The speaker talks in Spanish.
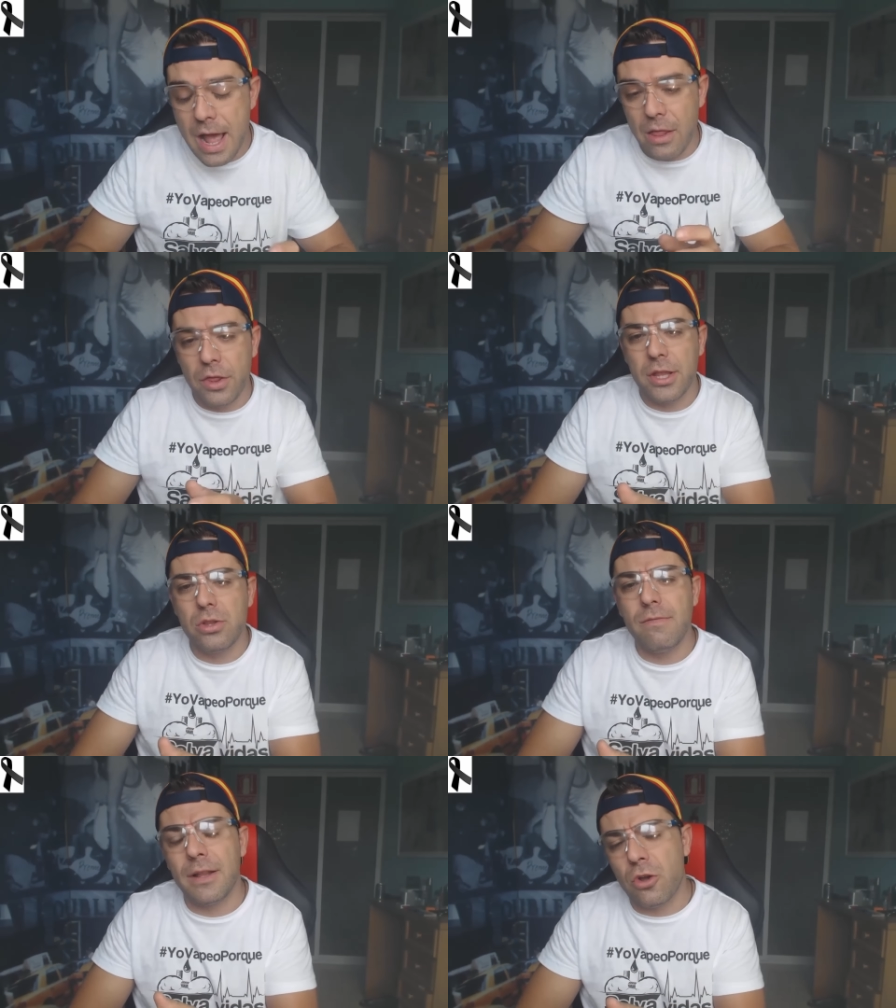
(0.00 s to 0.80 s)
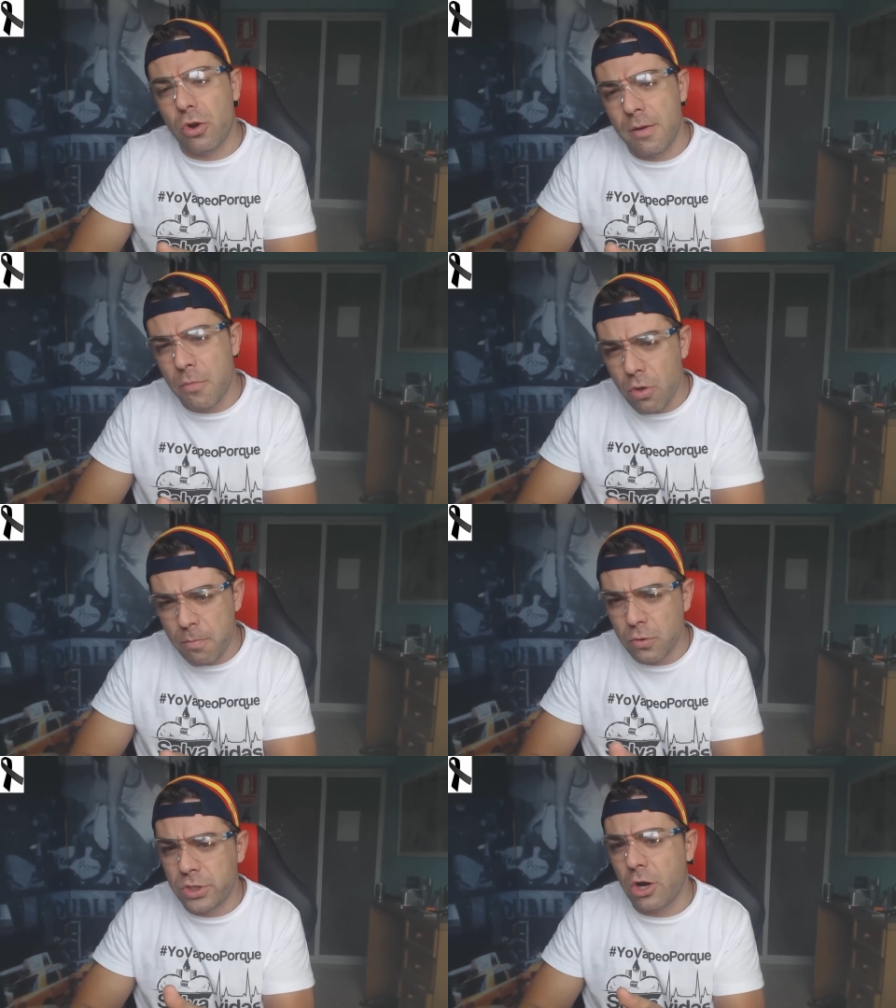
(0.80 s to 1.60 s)
A 200 vatios con el
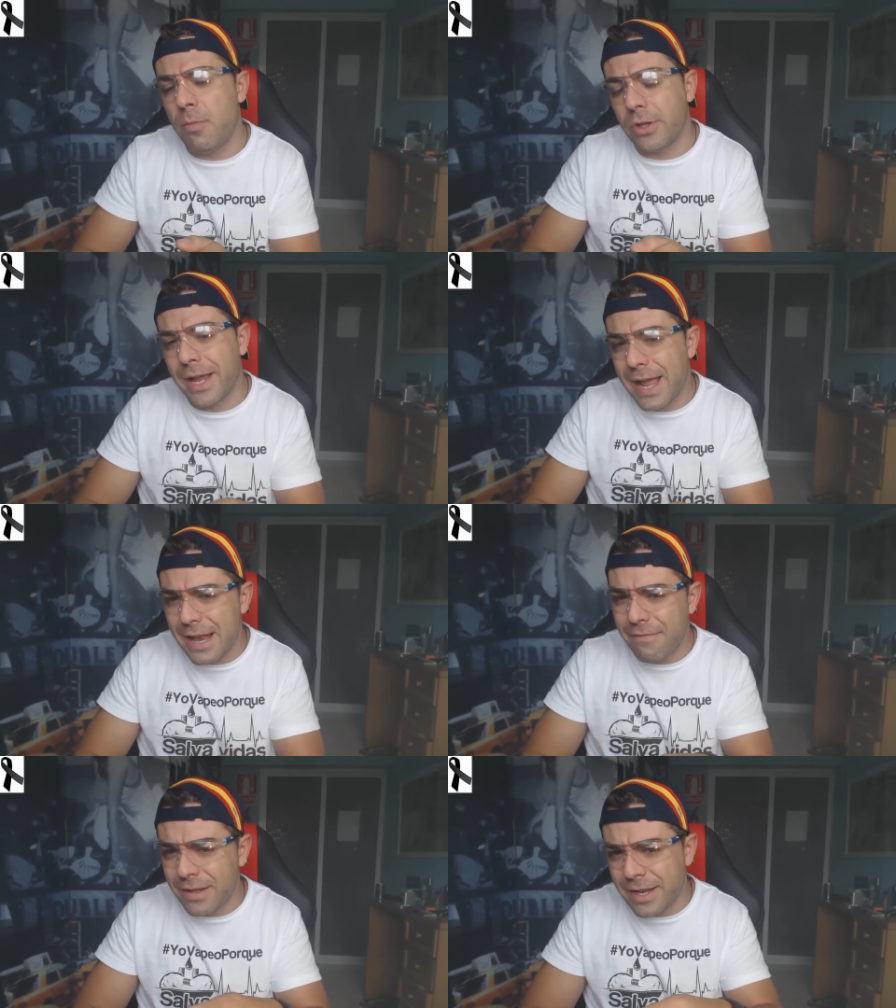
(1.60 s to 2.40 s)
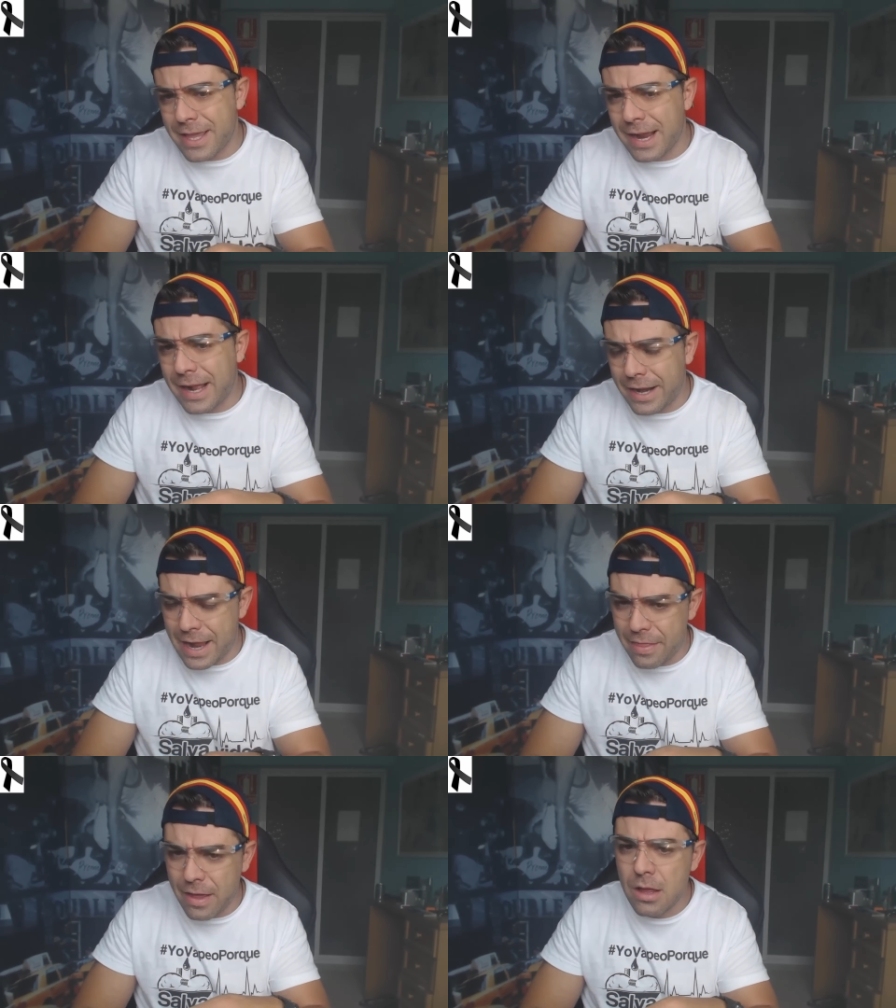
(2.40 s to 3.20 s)
modo pulse, como tengáis las baterías
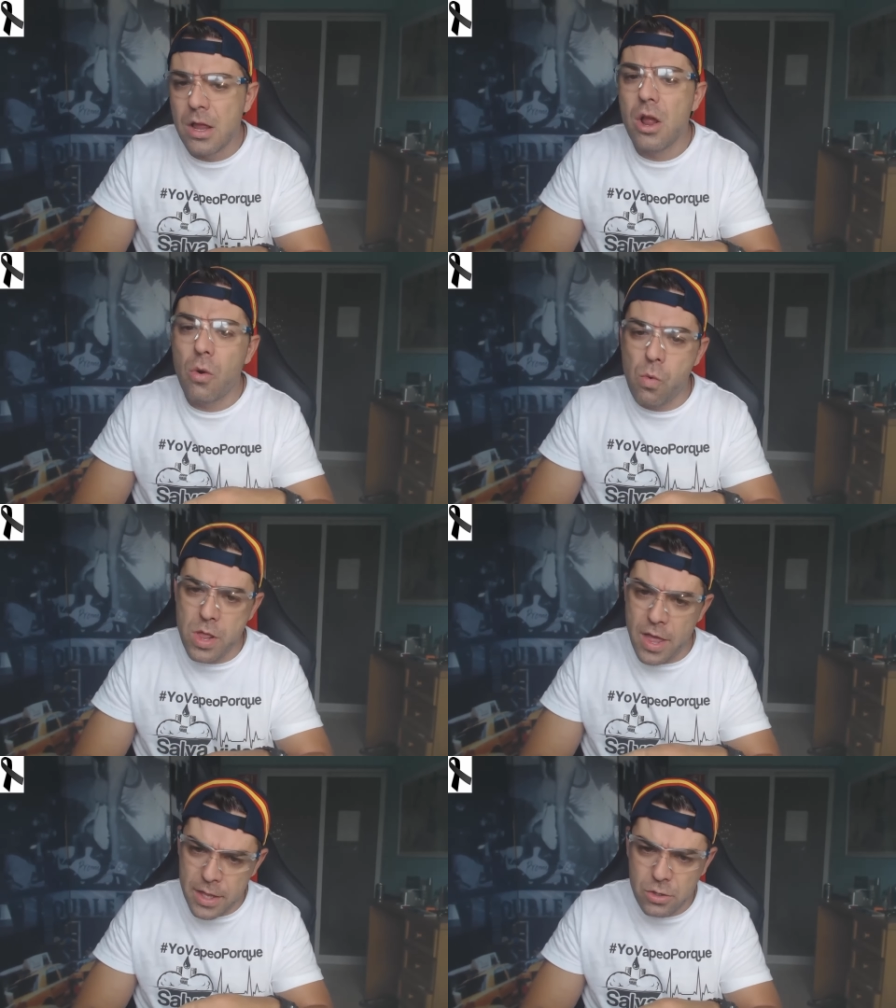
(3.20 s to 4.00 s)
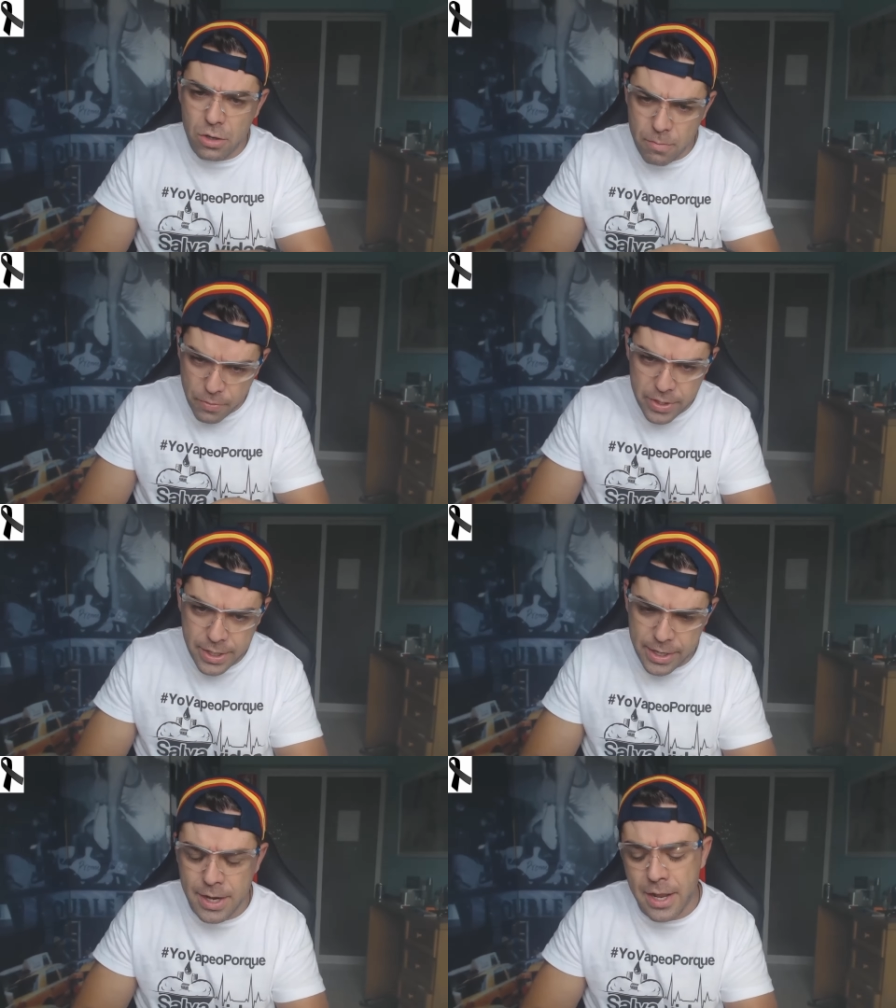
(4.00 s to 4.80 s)
cargadas, cuidadito que os
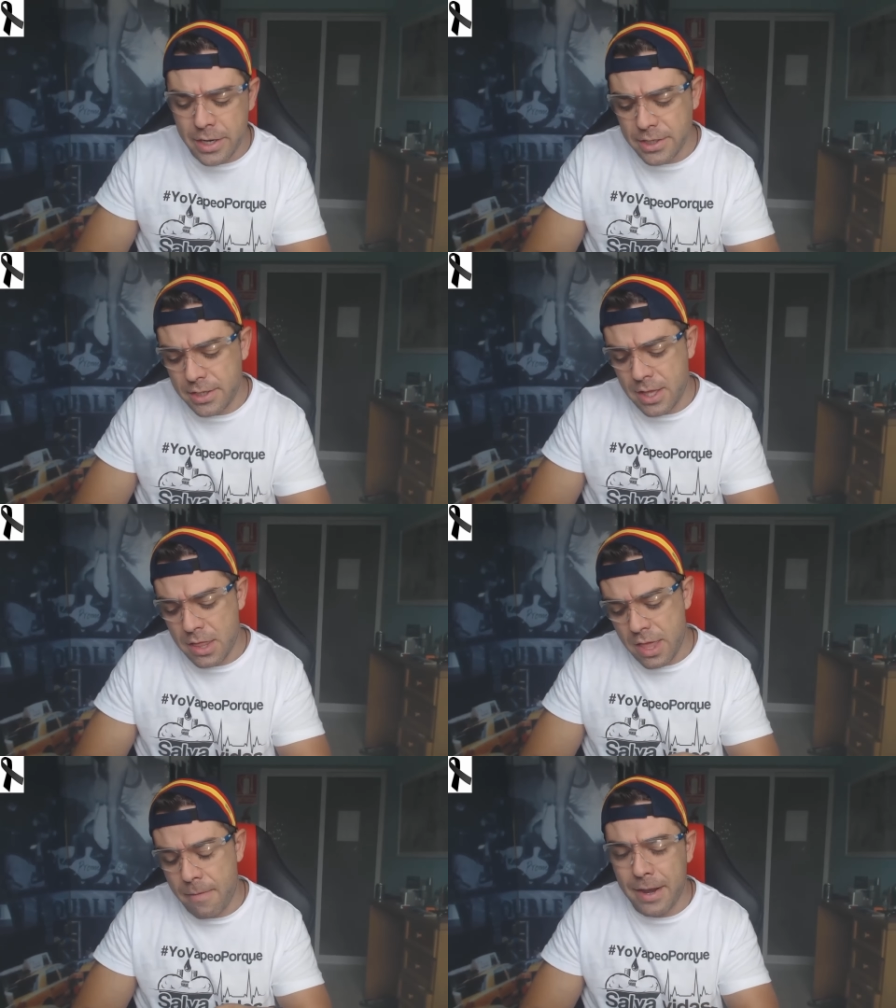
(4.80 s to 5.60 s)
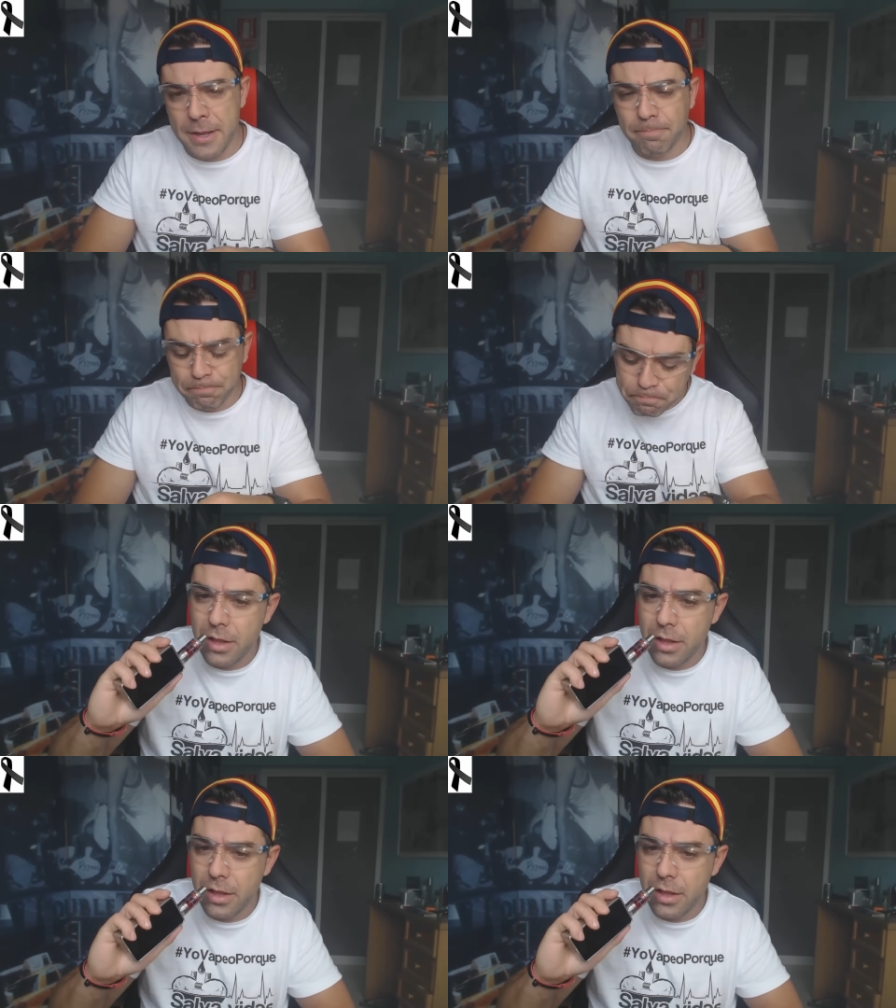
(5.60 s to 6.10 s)
podéis cargar la resistencia, ¿vale?